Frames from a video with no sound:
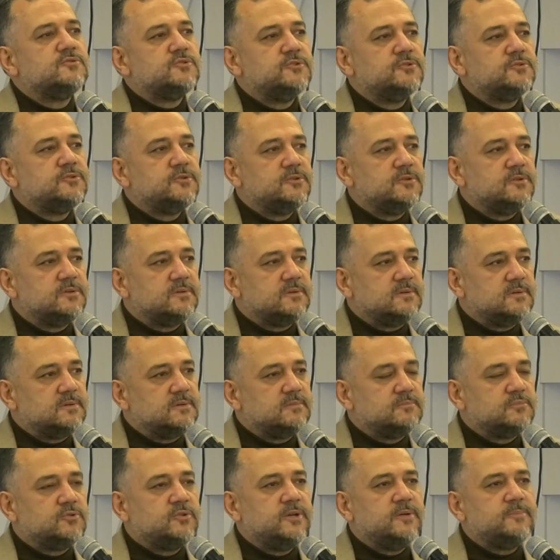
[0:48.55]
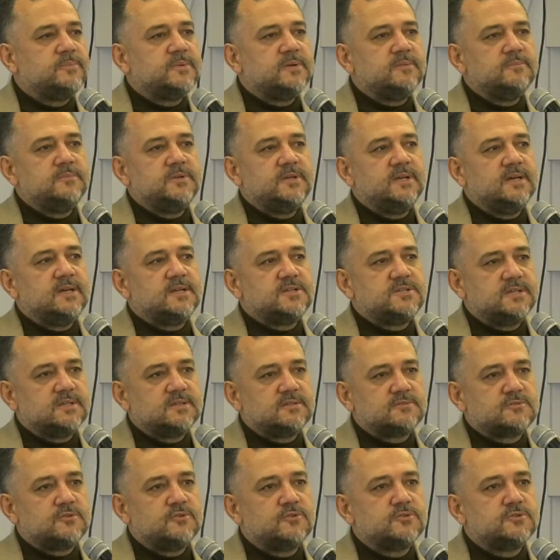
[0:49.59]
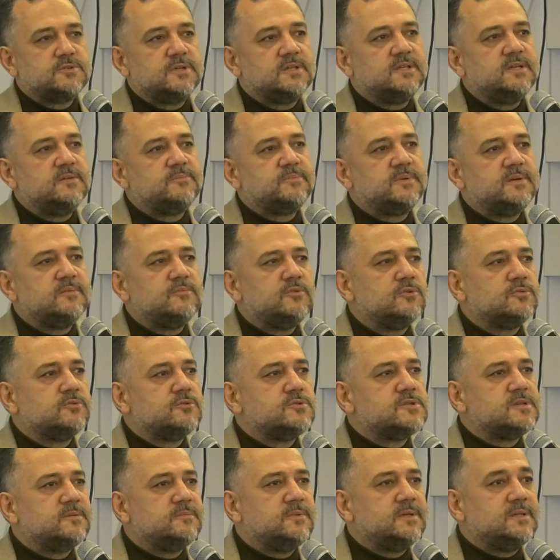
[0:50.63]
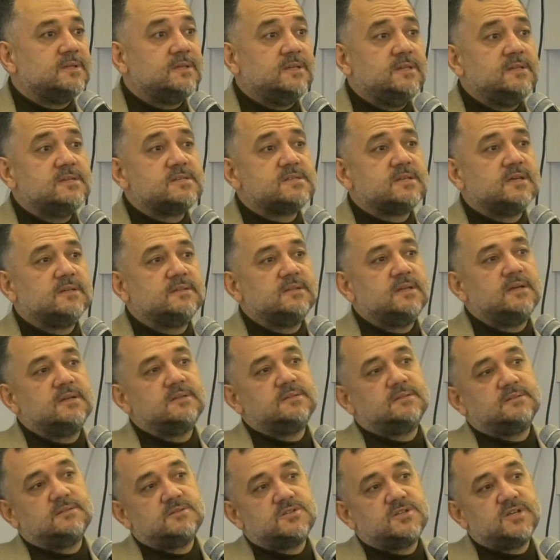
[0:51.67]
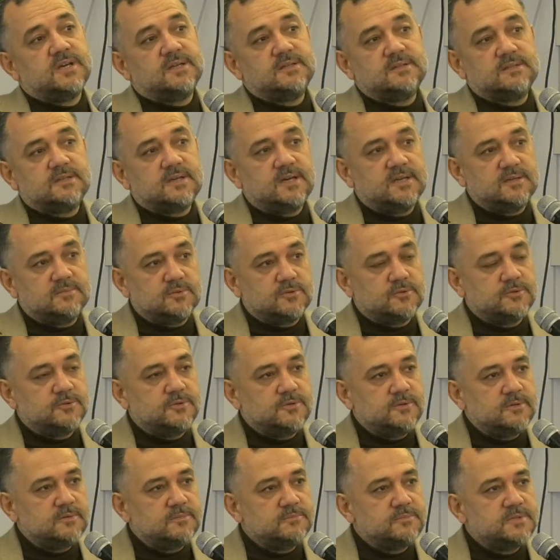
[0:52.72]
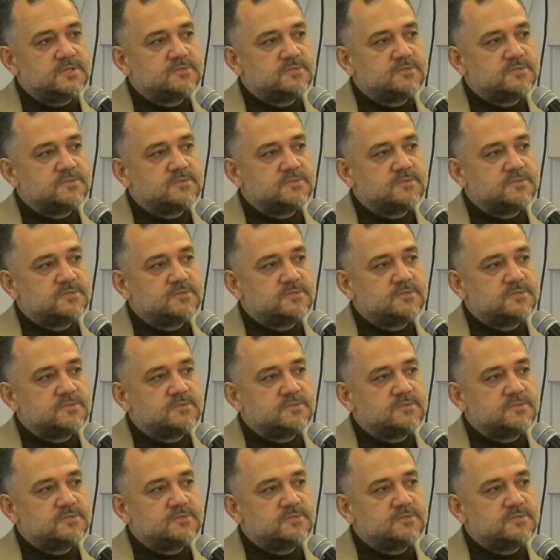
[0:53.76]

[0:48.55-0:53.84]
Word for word: Çünkü e, bu deprem bir gerçek. Sonuçta deprem olduğu zaman insanlar can kayboluyor.